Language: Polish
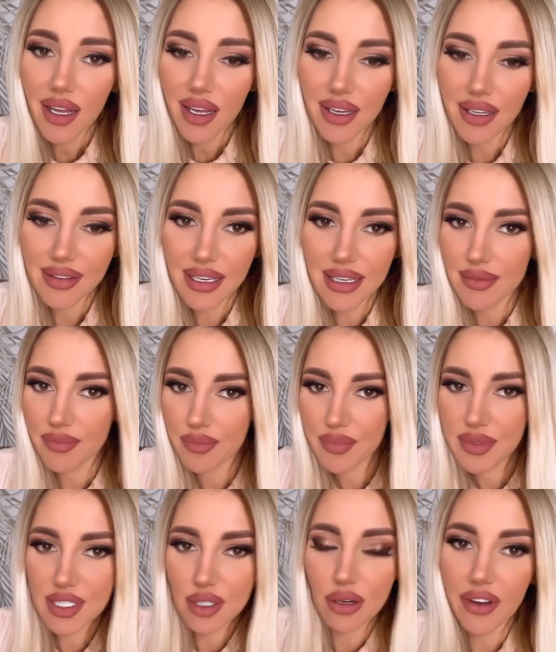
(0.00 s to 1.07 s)
e, tej
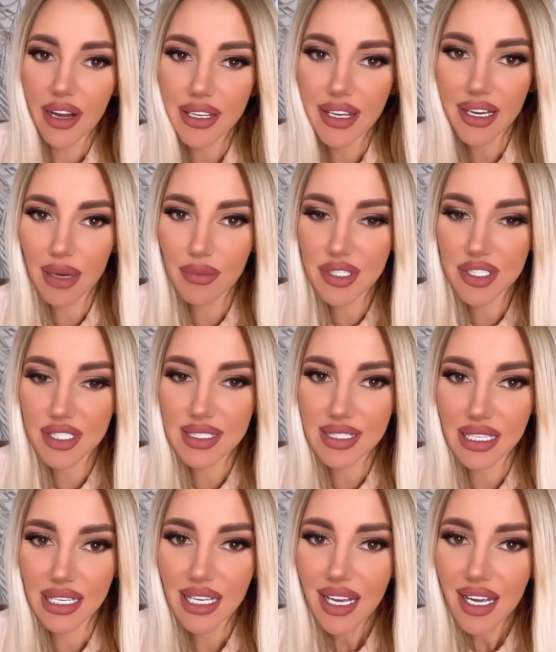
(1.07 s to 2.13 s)
psychofanki
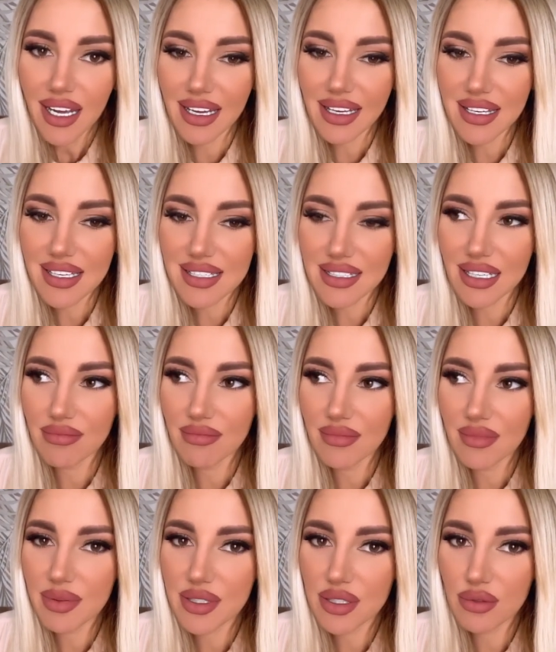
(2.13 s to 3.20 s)
kamerzysty. E,
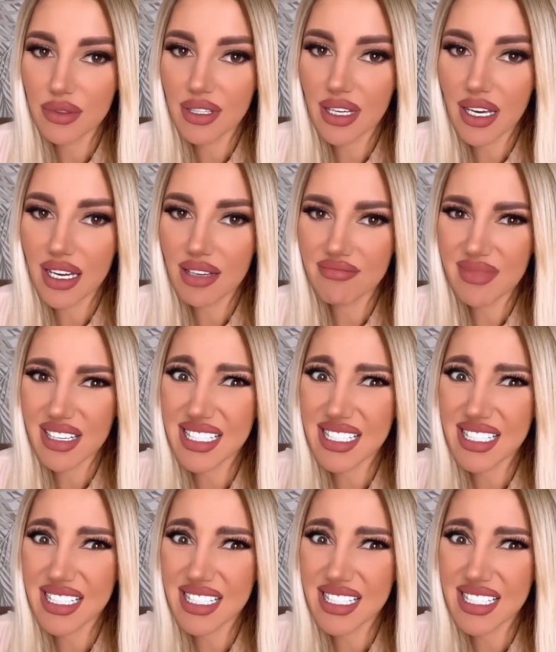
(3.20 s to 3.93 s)
jestem absolutnie